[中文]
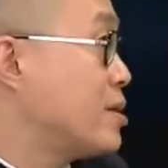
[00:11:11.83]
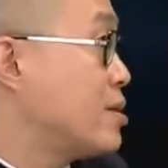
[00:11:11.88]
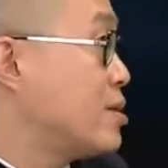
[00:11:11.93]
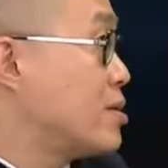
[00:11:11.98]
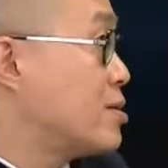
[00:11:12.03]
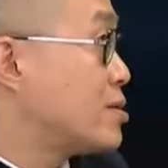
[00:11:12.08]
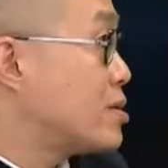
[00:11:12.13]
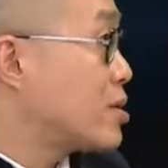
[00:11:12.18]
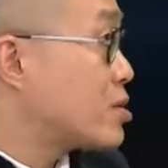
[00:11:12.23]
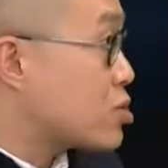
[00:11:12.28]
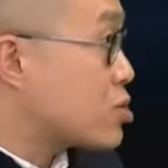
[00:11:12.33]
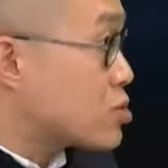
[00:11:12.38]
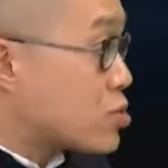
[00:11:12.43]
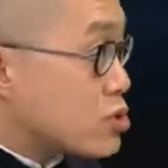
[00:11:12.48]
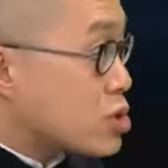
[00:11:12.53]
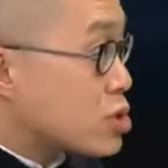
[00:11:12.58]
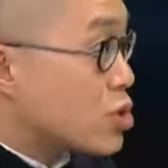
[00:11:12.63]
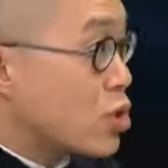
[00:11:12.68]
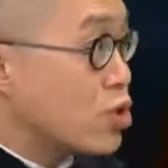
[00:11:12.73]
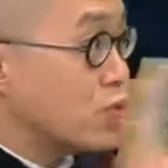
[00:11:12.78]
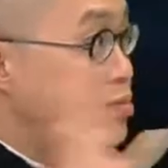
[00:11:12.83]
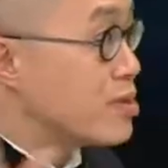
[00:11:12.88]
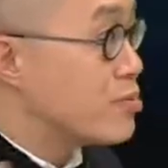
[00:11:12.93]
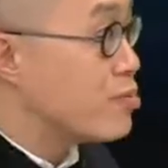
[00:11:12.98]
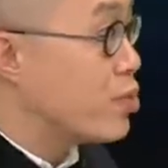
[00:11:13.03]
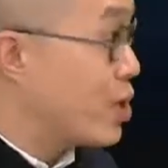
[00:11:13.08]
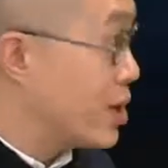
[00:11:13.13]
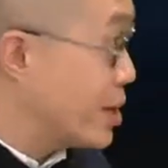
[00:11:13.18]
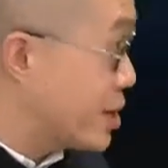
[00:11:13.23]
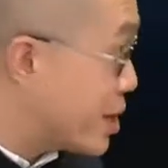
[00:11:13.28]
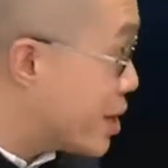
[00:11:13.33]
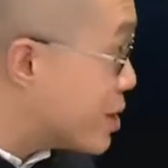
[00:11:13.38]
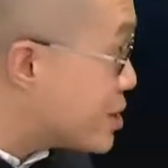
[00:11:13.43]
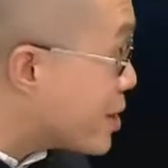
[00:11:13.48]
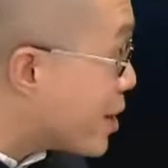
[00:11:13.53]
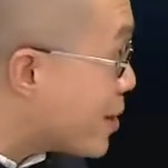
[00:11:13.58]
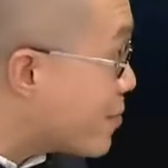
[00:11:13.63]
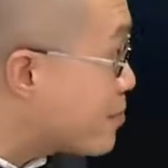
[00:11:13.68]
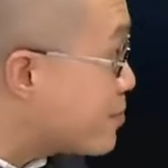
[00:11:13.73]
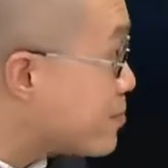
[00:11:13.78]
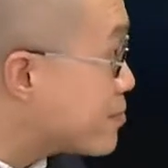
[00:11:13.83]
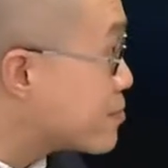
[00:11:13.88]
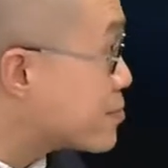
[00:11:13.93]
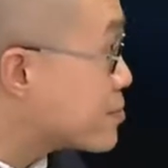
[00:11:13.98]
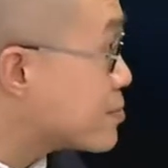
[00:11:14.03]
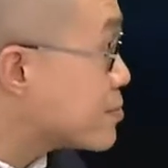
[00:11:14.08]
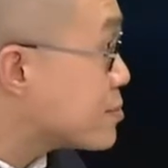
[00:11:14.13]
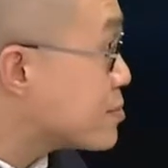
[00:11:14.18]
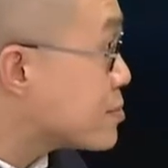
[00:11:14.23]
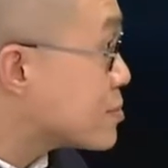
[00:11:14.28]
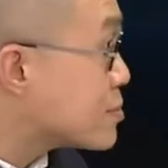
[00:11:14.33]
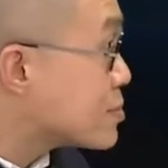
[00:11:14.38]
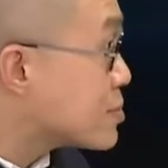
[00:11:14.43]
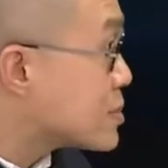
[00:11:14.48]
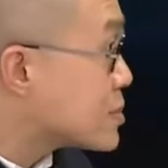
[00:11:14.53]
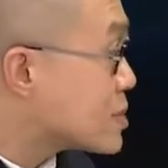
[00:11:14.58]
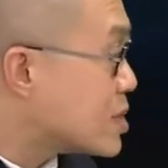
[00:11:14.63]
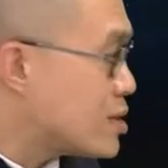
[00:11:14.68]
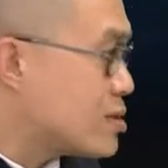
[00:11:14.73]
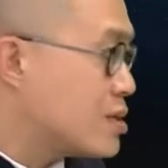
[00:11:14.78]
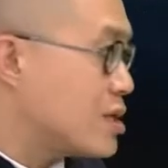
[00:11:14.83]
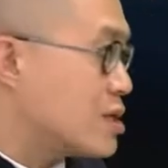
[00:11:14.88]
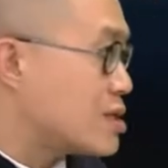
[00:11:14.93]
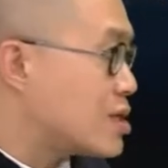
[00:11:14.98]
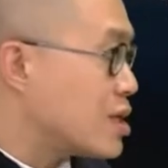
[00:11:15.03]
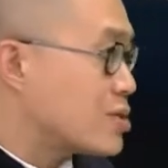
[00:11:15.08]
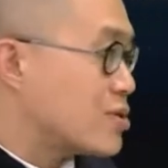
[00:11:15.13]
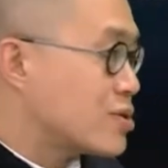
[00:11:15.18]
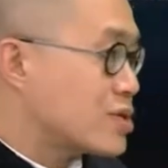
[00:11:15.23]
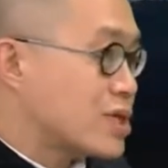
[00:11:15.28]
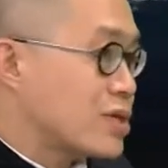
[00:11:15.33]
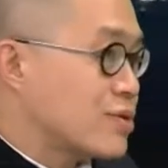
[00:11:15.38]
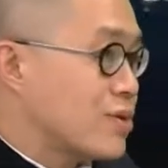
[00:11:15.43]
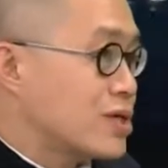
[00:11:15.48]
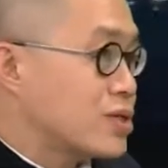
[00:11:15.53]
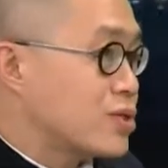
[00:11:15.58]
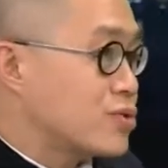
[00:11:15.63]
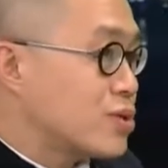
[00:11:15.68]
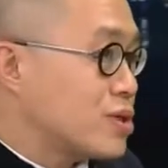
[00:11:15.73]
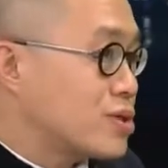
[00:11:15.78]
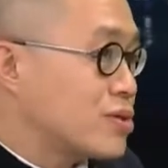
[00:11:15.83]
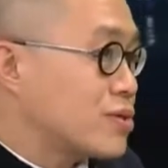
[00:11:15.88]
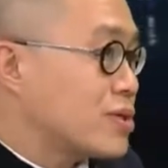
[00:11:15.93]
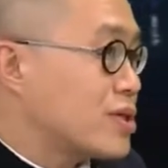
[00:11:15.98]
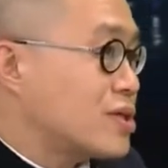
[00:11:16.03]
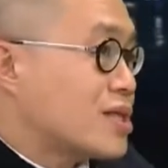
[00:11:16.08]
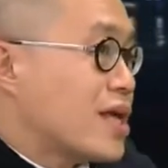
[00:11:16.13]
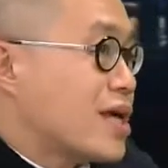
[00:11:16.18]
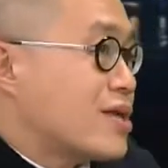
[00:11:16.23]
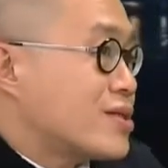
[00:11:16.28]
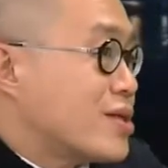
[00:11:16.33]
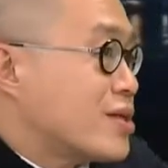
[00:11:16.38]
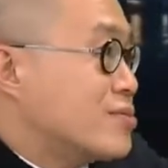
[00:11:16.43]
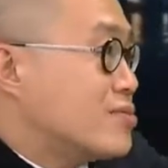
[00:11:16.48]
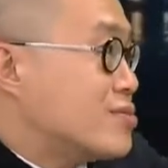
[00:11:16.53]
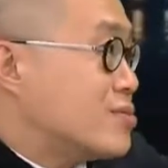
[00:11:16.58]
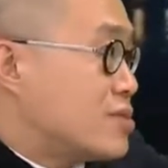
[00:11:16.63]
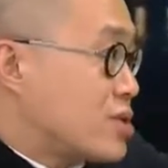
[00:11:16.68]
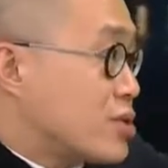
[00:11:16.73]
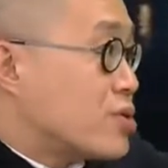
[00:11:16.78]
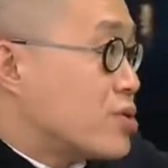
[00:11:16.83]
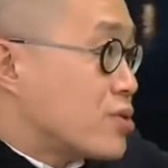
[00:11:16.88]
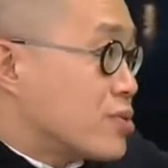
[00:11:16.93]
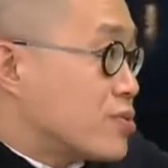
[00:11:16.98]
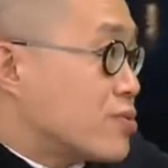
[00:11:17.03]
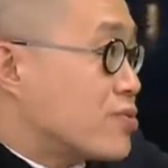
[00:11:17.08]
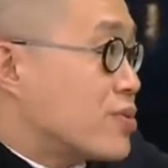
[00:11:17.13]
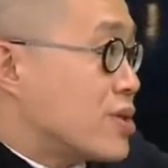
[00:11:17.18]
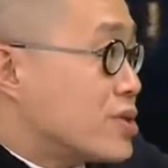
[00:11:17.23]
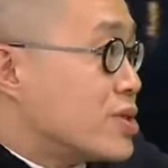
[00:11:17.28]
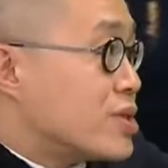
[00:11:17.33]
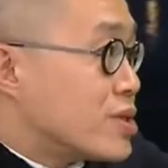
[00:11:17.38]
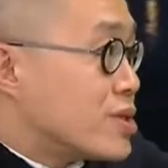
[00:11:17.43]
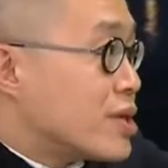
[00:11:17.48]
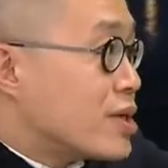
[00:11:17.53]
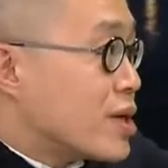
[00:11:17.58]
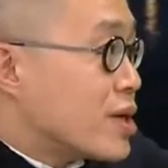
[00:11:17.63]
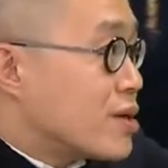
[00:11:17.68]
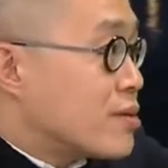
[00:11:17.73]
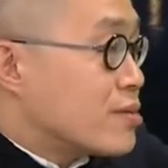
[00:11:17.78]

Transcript: 那是都是透明玻璃隔间。嗯，那你这种情况是最容易诞生这种问题的。而